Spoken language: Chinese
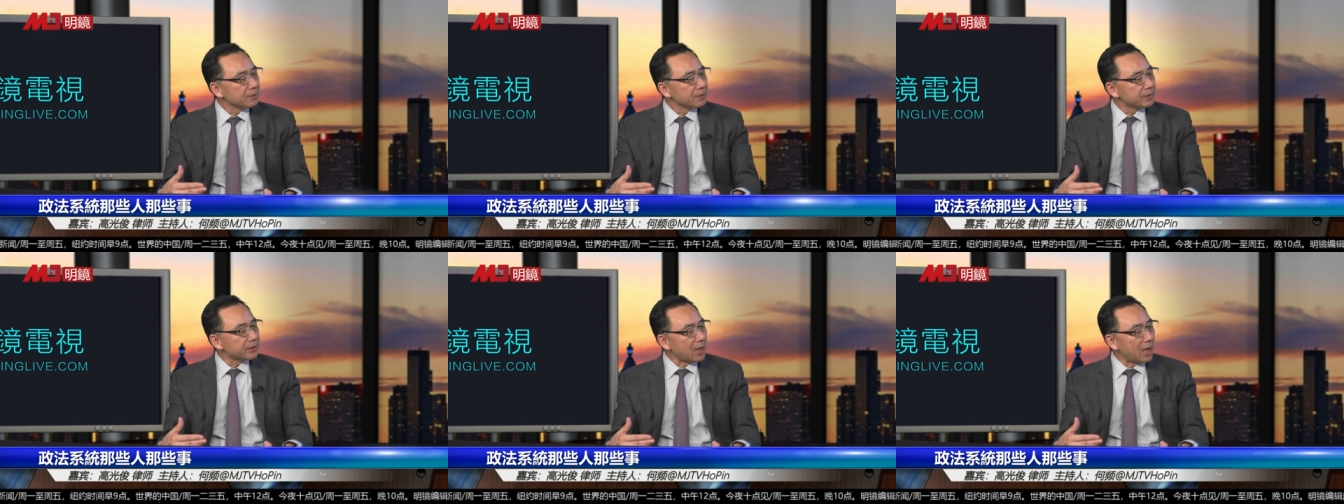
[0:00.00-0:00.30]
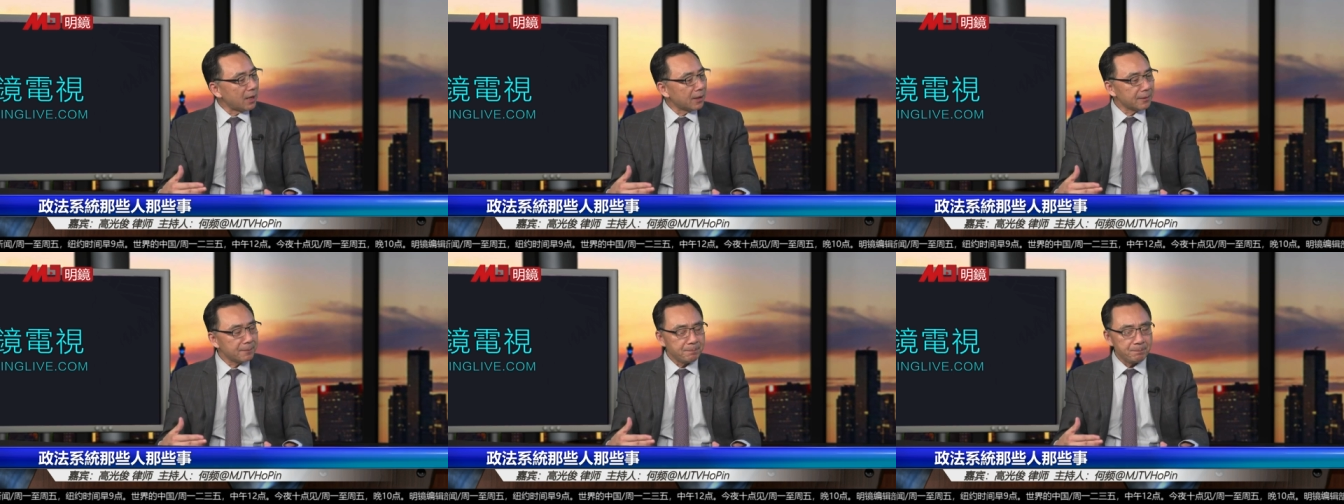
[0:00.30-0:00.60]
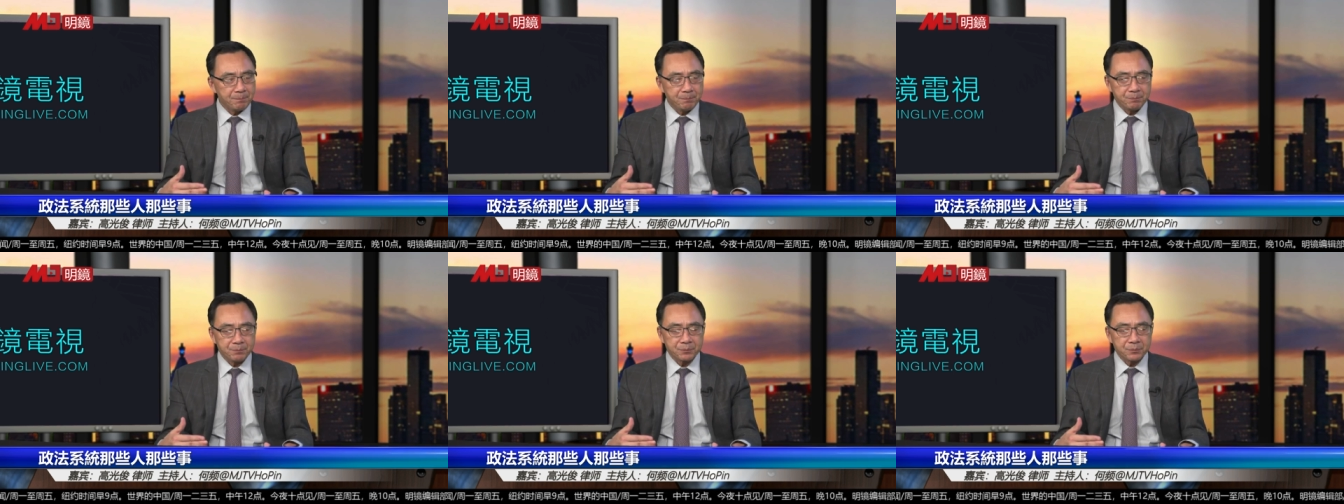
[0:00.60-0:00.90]
当
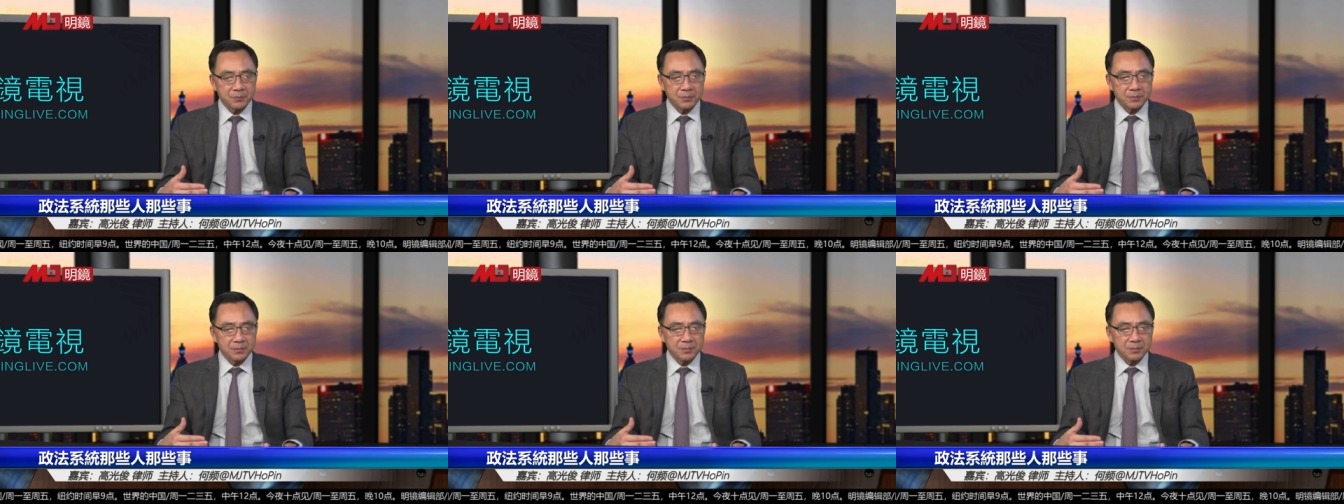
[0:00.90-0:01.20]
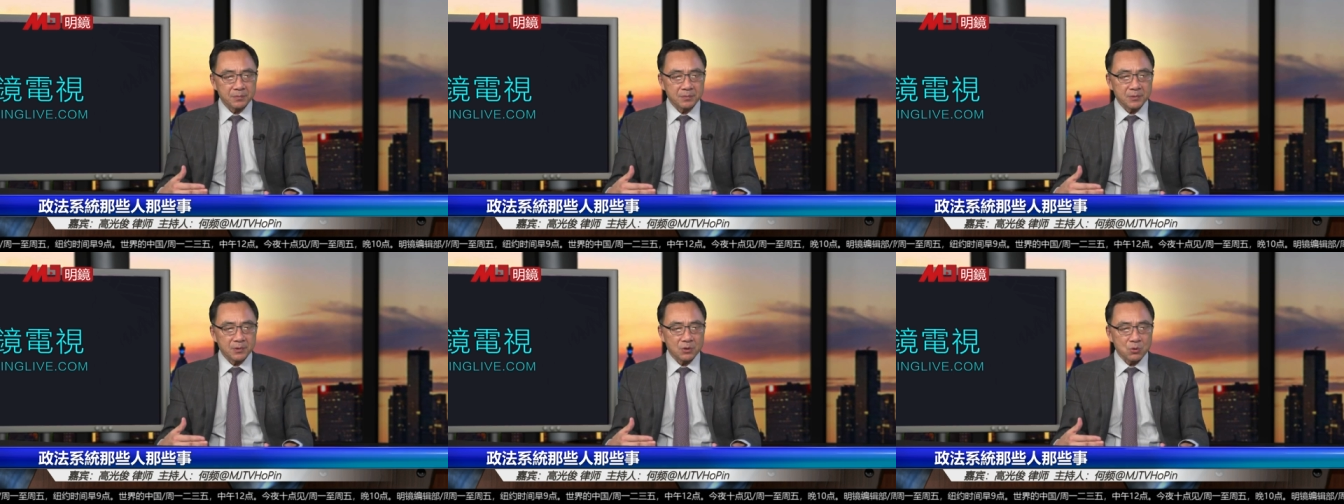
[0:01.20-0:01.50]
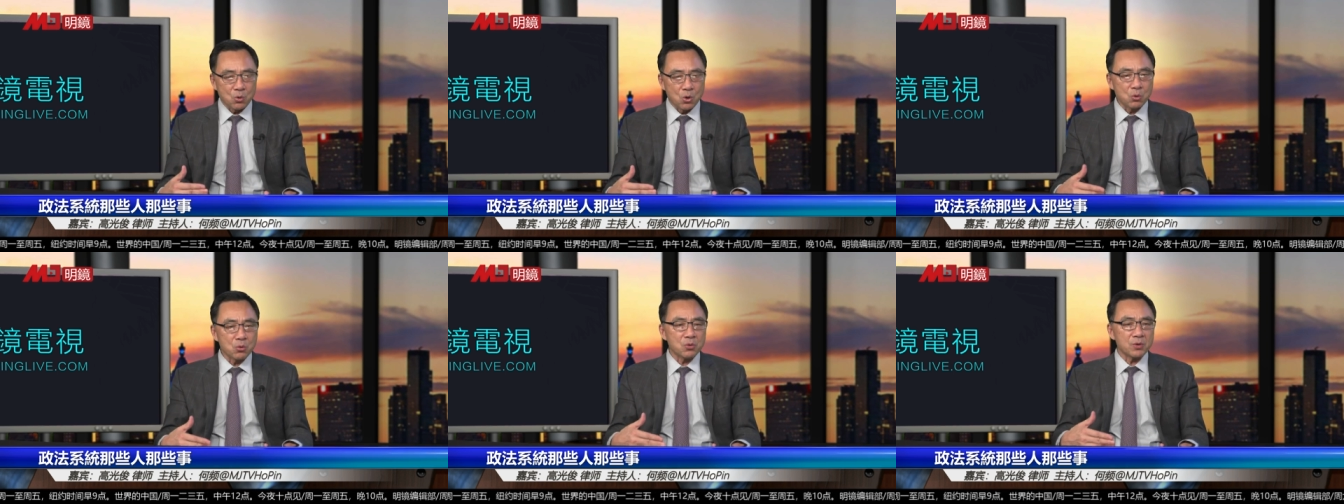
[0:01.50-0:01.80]

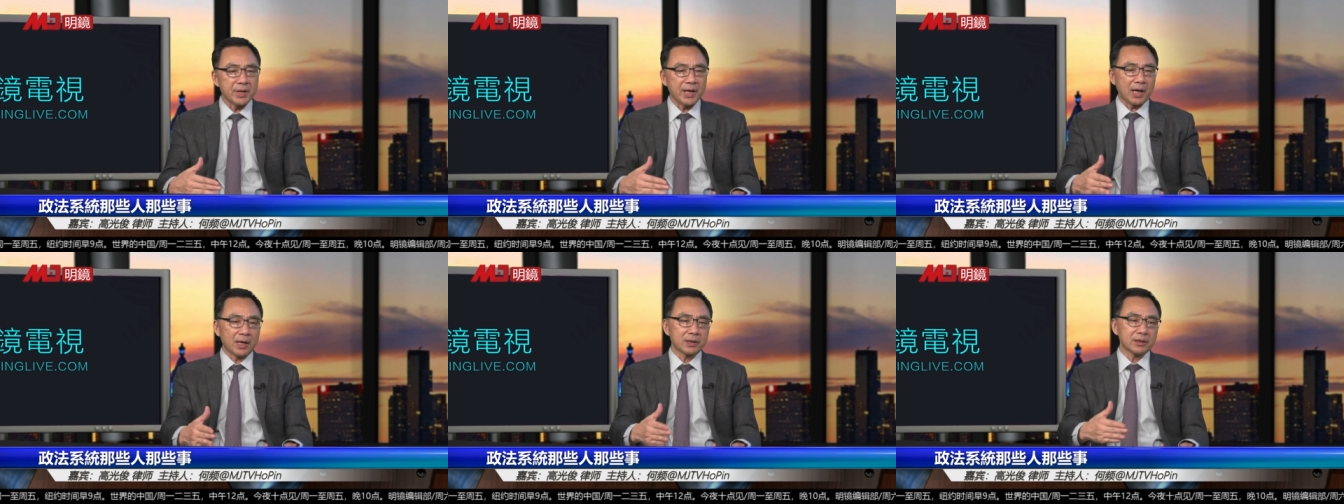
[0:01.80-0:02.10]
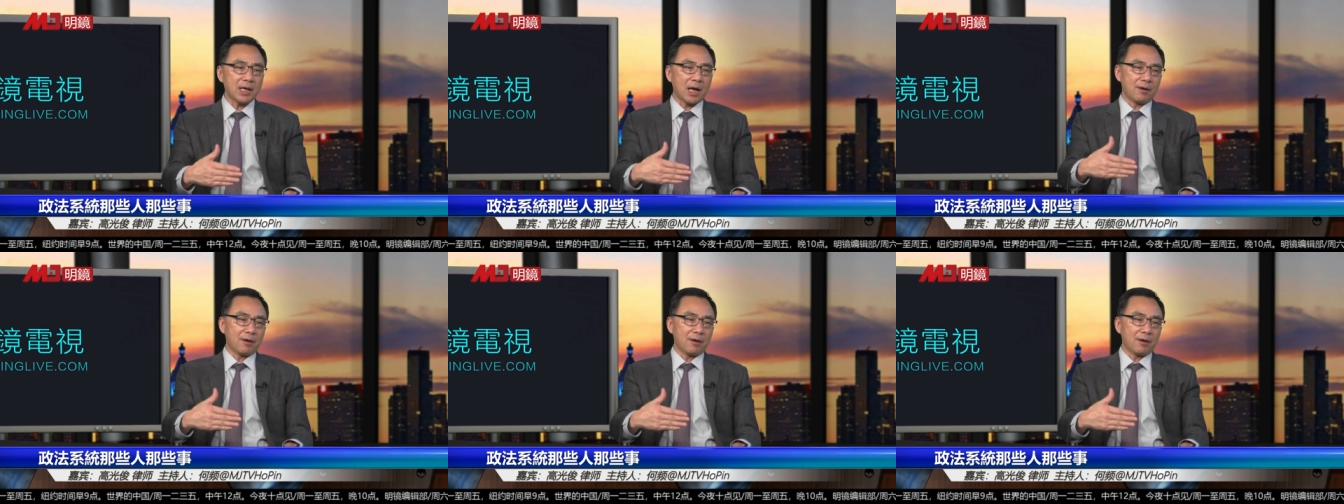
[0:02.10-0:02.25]
国共两个党